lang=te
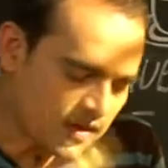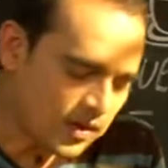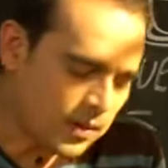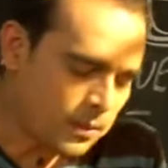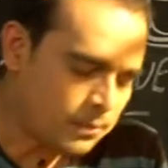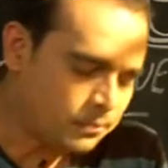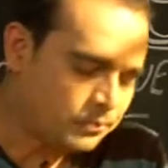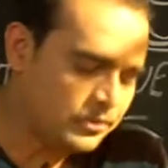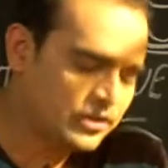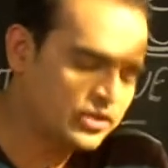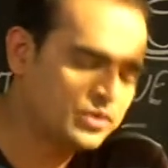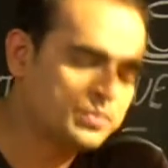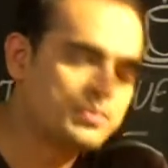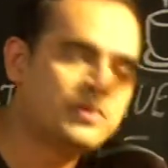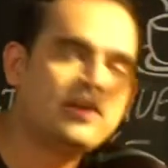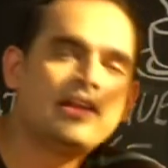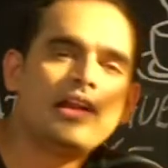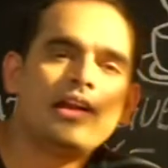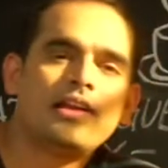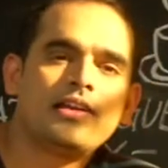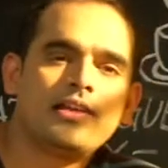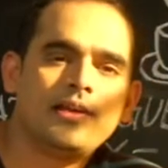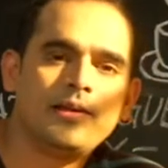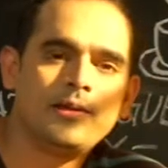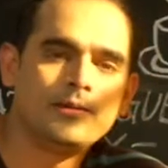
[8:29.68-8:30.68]
ప్లస్
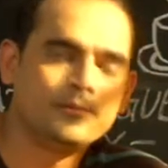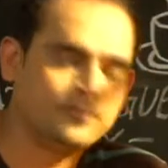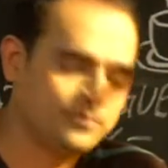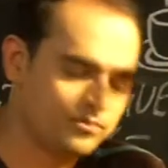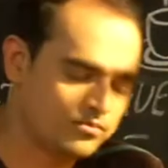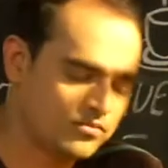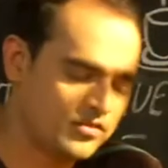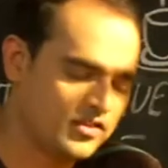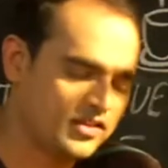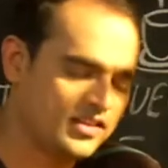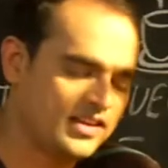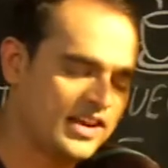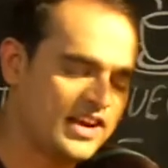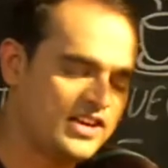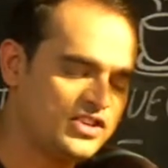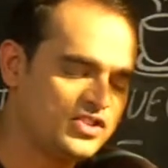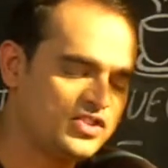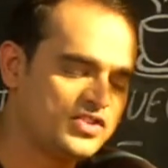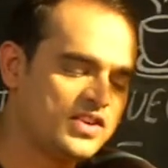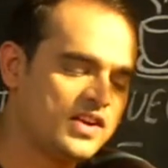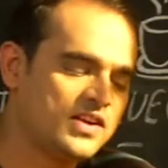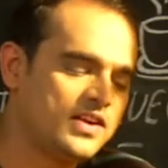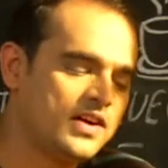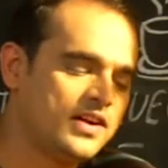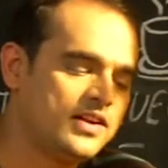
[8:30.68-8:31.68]
పిల్లలకి క్యాట్
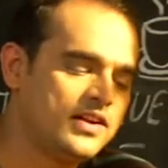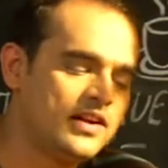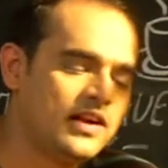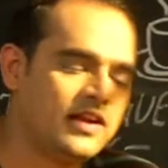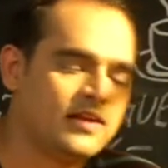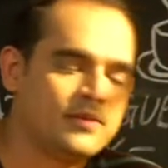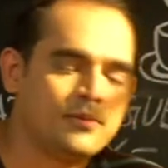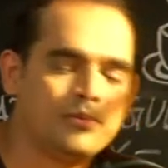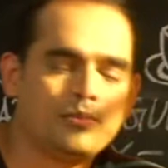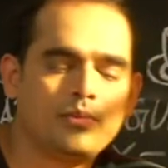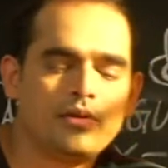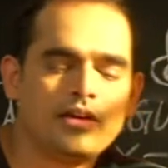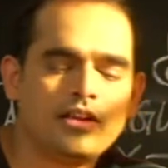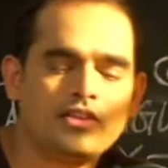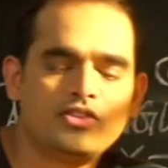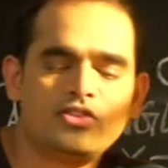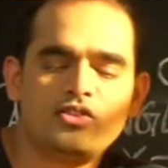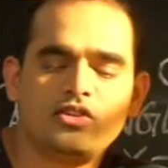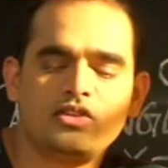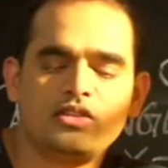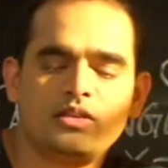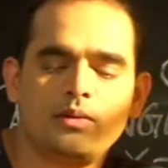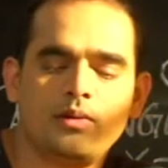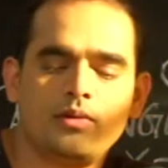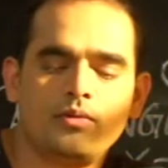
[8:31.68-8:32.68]
స్టాంగ్ కానీ ఇలా ప్రజెంట్
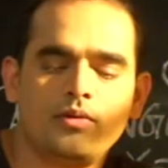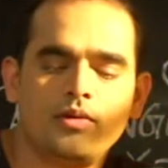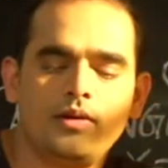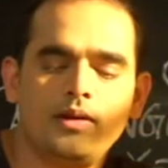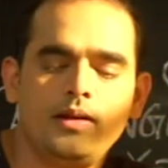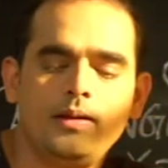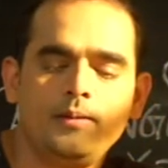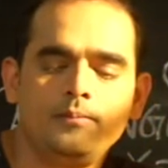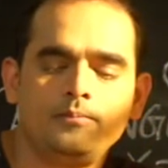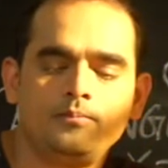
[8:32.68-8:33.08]
చేసామనుకోండి